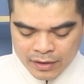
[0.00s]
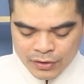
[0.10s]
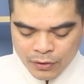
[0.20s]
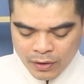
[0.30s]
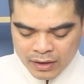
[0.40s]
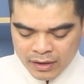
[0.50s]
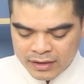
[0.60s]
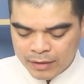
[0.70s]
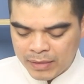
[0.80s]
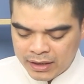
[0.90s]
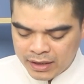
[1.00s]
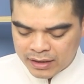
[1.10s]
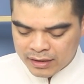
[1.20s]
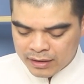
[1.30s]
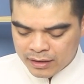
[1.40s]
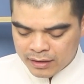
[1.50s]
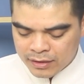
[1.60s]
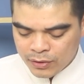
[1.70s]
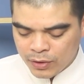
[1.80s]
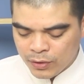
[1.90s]
Chúng con người trần mắt thịt,
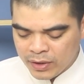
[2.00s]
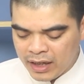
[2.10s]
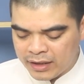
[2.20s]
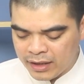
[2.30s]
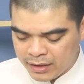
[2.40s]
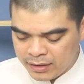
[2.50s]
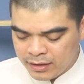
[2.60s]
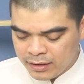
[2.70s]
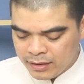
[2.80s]
tội lỗi đầy thân,